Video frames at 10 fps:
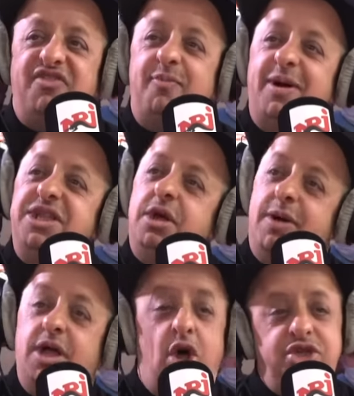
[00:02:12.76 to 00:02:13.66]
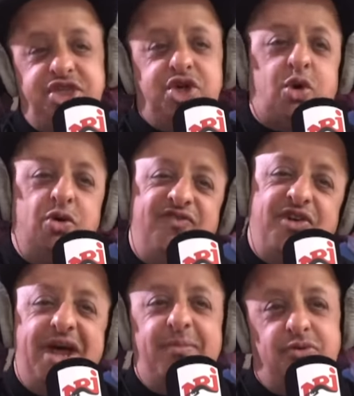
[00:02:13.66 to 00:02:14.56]
bah je vais pas dire. Bah, non, c'est Jean-Claude
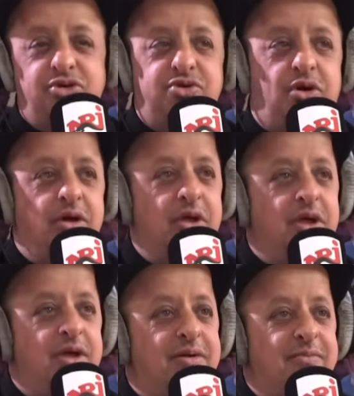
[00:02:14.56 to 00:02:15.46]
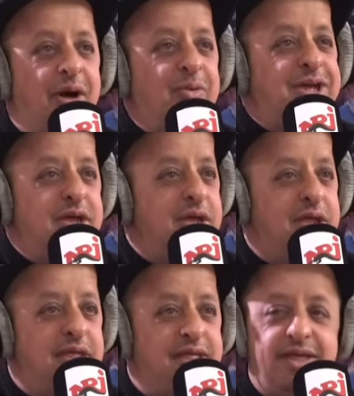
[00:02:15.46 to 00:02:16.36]
Van Damme, bonjour. Ah, ah c'est bah
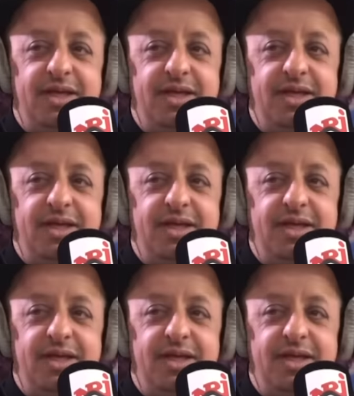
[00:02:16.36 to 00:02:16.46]
pareil.